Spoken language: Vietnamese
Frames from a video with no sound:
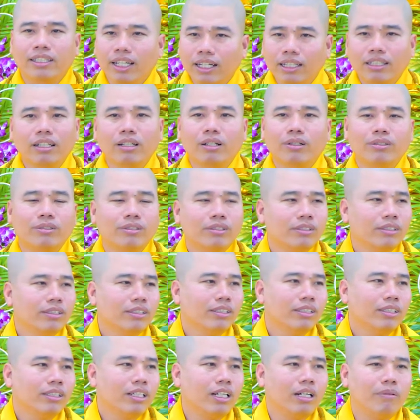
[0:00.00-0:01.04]
nhất luôn.
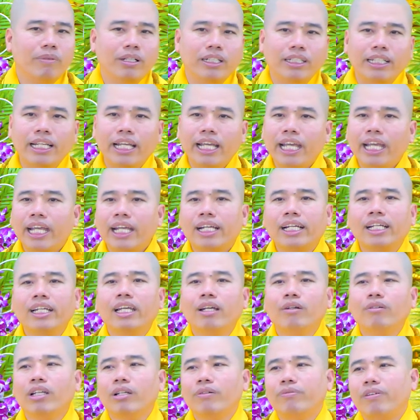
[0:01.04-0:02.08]
Rồi mình nghe cái
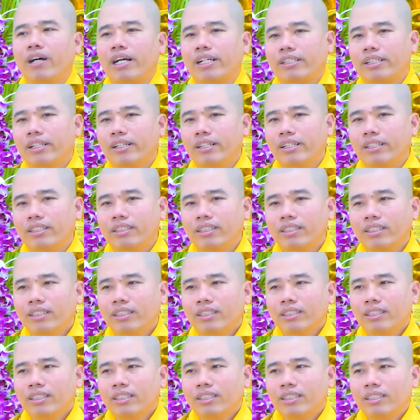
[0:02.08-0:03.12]
điệu niệm Phật đó,
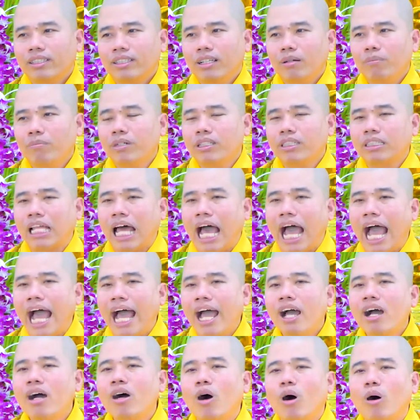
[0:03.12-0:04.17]
giống mình
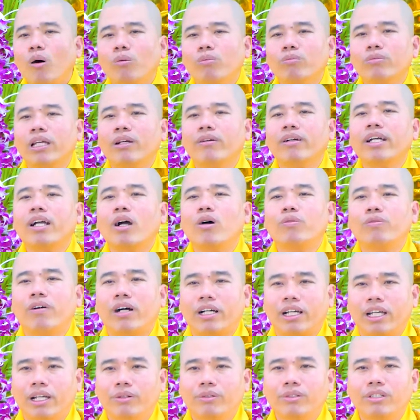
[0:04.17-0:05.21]
thả hồn theo cái câu
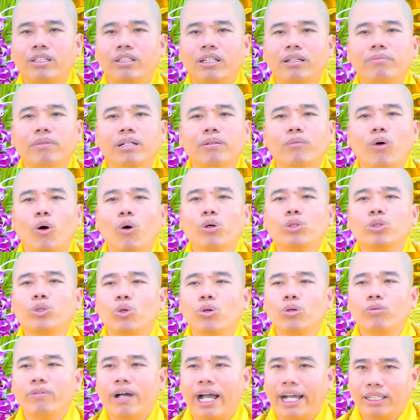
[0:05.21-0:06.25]
Phật hiệu đó để mình buông
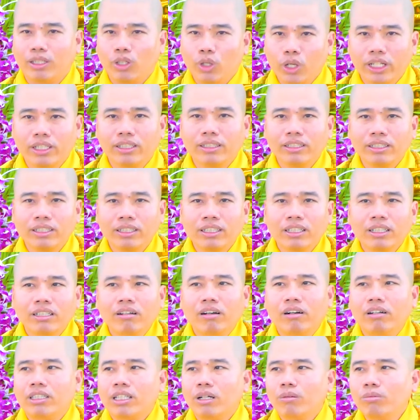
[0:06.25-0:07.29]
xuống vạn duyên.
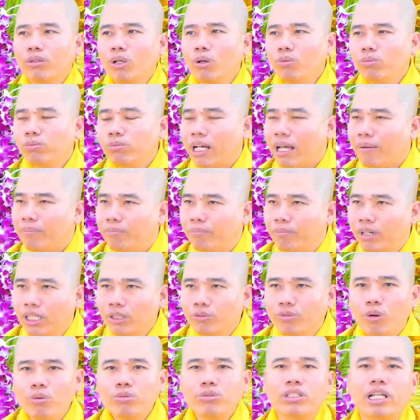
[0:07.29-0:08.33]
Rồi trong lúc
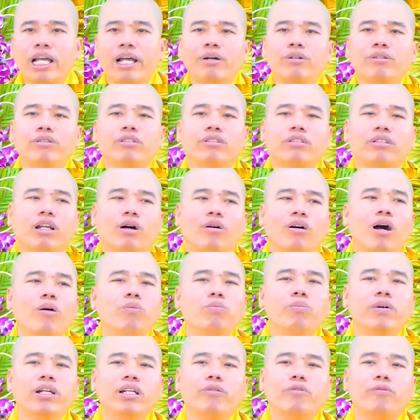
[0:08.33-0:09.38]
5-10 phút sau, đầu
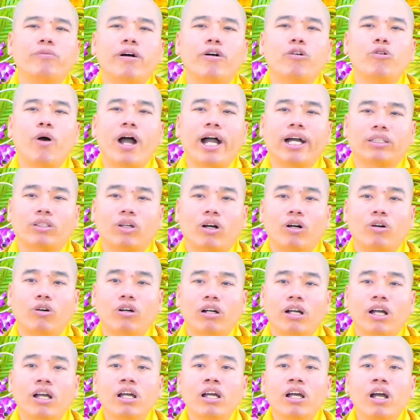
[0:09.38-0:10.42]
óc mình hoàn
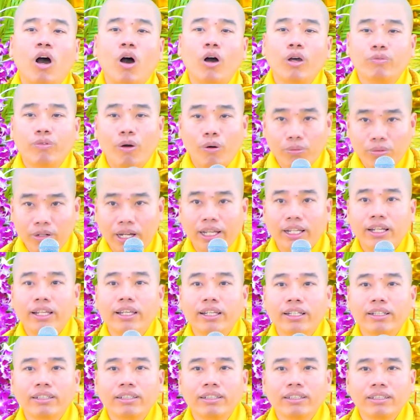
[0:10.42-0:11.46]
toàn hồi phục lại
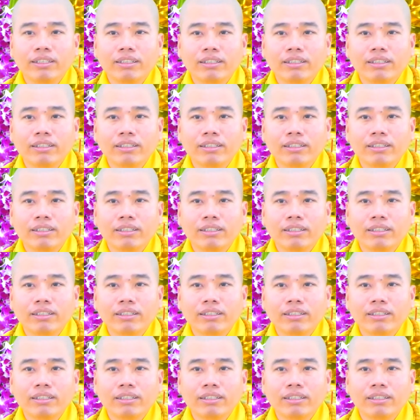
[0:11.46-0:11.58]
liền,